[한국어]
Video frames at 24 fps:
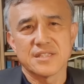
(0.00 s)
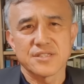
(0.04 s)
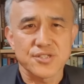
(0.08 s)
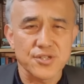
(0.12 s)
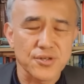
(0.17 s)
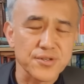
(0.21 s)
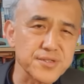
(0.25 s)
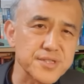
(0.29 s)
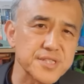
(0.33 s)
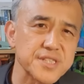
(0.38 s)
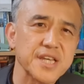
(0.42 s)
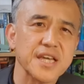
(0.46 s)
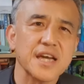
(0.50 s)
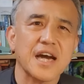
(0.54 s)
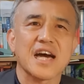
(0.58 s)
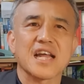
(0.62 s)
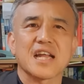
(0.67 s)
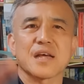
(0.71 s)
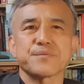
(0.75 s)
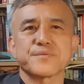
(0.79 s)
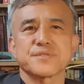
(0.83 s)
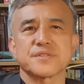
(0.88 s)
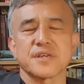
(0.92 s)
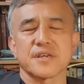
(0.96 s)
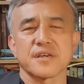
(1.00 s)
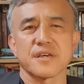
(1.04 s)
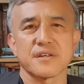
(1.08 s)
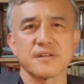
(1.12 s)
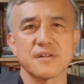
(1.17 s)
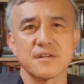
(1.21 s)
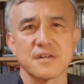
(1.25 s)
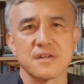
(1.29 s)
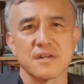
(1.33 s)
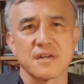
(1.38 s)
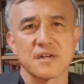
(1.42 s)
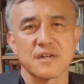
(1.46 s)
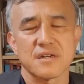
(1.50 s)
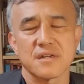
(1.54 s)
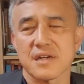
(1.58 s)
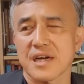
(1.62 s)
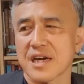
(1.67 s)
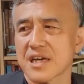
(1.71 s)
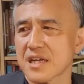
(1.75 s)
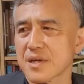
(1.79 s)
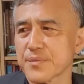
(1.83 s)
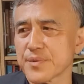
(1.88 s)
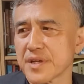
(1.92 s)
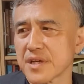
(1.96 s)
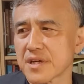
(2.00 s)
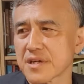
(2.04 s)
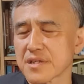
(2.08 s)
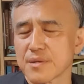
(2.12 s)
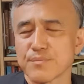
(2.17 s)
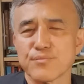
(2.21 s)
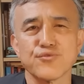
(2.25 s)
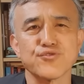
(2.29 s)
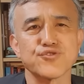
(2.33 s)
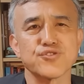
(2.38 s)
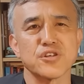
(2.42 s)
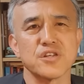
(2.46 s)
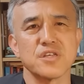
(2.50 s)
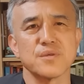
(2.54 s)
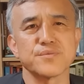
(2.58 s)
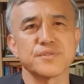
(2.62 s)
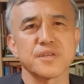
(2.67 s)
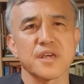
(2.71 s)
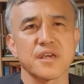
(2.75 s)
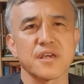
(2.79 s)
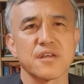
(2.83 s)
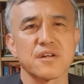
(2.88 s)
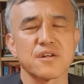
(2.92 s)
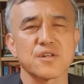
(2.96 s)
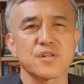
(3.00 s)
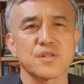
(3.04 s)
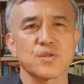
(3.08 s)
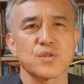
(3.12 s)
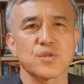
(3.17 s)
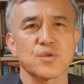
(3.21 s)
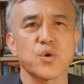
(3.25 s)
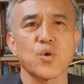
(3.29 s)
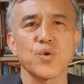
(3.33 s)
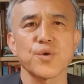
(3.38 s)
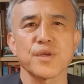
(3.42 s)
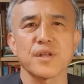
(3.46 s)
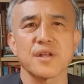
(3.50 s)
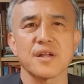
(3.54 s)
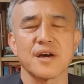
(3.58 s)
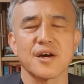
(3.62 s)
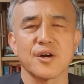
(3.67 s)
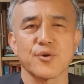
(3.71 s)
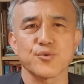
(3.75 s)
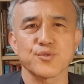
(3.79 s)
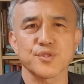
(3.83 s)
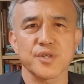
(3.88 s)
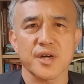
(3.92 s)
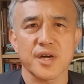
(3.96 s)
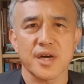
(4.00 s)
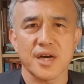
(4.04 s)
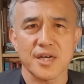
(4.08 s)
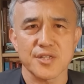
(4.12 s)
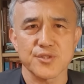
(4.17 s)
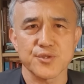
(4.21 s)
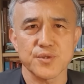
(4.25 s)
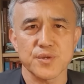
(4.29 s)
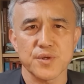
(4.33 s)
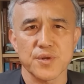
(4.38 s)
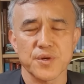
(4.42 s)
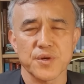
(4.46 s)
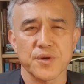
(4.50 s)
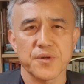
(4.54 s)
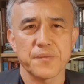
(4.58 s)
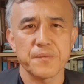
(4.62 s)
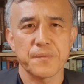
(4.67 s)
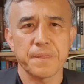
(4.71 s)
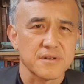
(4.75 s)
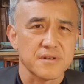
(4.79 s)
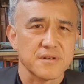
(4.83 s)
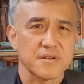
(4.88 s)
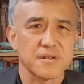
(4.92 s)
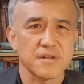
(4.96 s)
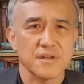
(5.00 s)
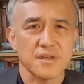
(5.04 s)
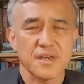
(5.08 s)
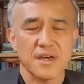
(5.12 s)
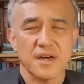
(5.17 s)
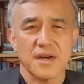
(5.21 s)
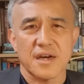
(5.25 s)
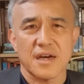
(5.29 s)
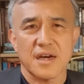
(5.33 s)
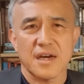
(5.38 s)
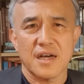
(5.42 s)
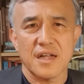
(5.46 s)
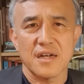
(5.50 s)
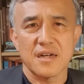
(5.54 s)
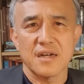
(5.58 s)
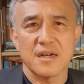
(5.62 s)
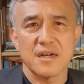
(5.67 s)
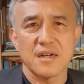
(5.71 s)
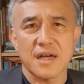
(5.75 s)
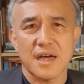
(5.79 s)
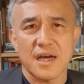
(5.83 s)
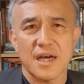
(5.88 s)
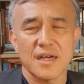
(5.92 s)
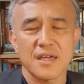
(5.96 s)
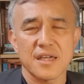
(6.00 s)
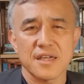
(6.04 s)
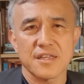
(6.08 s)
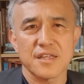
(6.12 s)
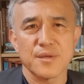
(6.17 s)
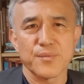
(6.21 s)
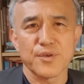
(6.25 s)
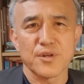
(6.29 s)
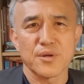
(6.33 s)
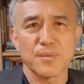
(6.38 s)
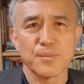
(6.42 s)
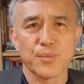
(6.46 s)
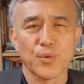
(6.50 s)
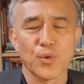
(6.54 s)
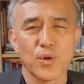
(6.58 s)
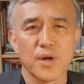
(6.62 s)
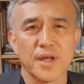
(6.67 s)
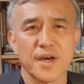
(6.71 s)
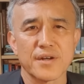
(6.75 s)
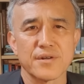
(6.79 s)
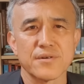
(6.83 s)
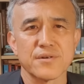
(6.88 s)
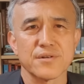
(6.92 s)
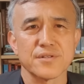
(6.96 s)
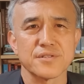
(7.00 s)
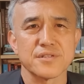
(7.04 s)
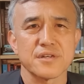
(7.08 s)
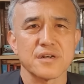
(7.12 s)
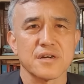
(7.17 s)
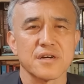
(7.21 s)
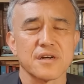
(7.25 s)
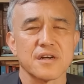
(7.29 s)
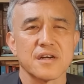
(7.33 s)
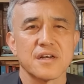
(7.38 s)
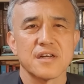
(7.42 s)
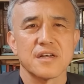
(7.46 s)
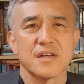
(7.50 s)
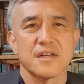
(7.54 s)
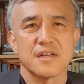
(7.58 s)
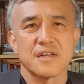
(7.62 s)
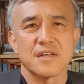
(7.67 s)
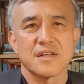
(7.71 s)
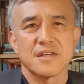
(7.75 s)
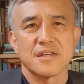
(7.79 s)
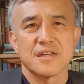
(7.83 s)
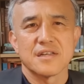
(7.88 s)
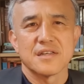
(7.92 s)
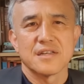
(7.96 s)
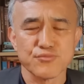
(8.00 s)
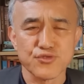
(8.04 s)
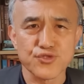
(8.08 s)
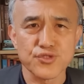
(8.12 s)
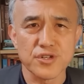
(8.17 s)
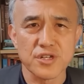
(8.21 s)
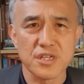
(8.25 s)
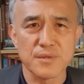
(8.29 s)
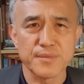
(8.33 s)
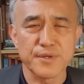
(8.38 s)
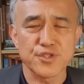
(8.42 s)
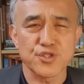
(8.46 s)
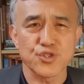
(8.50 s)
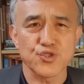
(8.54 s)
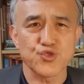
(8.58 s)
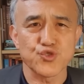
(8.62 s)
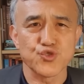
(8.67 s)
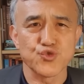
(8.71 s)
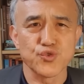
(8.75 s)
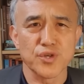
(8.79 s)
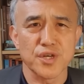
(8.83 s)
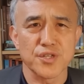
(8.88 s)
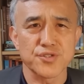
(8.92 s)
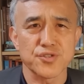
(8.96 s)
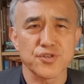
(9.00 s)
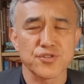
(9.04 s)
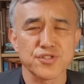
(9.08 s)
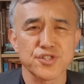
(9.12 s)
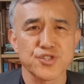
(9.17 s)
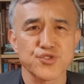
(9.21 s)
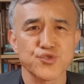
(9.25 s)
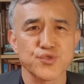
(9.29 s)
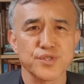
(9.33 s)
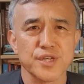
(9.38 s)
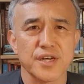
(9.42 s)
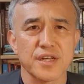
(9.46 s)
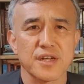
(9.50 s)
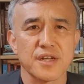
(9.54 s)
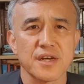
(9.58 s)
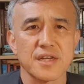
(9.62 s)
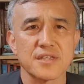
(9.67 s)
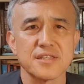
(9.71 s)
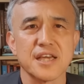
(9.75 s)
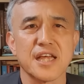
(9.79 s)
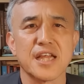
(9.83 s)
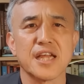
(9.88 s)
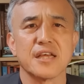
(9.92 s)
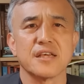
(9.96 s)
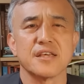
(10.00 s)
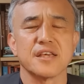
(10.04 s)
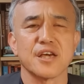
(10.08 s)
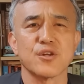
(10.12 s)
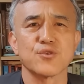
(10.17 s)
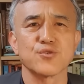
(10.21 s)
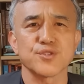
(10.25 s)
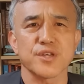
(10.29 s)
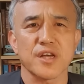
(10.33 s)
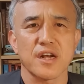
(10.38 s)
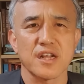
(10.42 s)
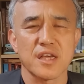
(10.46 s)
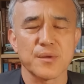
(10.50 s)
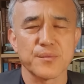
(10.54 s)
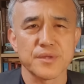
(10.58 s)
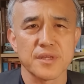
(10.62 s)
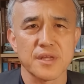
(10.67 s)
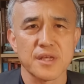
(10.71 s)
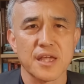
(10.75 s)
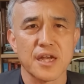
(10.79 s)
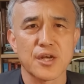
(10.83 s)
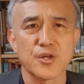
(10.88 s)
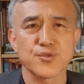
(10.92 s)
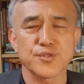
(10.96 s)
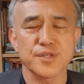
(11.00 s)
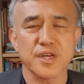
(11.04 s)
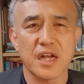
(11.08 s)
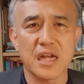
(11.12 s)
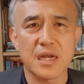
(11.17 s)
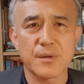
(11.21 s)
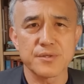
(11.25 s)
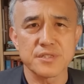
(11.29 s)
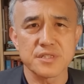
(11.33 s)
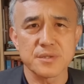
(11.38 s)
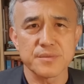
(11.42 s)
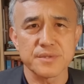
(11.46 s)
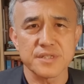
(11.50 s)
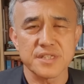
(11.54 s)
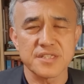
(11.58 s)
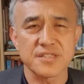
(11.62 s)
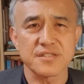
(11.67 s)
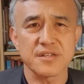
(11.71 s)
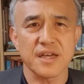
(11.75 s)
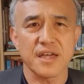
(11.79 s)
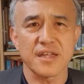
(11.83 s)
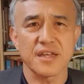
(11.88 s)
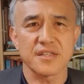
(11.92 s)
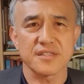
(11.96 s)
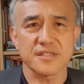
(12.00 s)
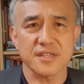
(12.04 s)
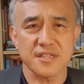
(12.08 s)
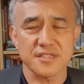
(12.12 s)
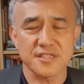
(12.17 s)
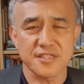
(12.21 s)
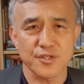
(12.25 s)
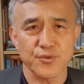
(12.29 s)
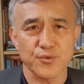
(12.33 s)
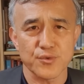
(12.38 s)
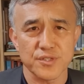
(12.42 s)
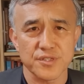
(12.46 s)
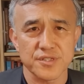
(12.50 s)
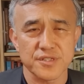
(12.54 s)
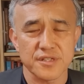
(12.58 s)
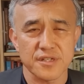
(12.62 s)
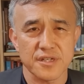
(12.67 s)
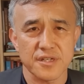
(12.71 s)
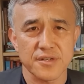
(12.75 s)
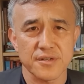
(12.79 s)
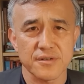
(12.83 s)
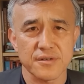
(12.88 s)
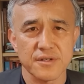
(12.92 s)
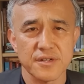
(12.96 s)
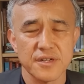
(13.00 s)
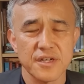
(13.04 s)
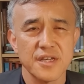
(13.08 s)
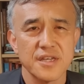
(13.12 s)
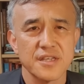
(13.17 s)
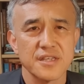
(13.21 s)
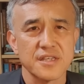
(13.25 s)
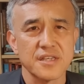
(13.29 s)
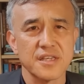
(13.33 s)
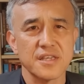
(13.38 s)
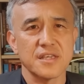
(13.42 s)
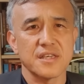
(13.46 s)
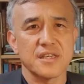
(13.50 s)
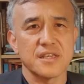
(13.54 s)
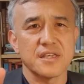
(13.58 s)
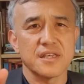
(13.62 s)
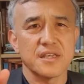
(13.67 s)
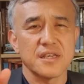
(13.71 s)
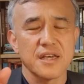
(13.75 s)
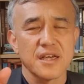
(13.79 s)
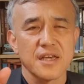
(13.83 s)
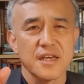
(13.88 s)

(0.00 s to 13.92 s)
전체 아랍 세계를 아랍이라 그러면 무슬림 세계를 통일하고자 하죠. 그렇게 할, 하게 되면 뭘 하는 거냐? 무슬림에서 중요한 성지 중에 하나가 예, 예루살렘인데 예루살렘을 지금 이스라엘이 차지하고 있잖아요. 이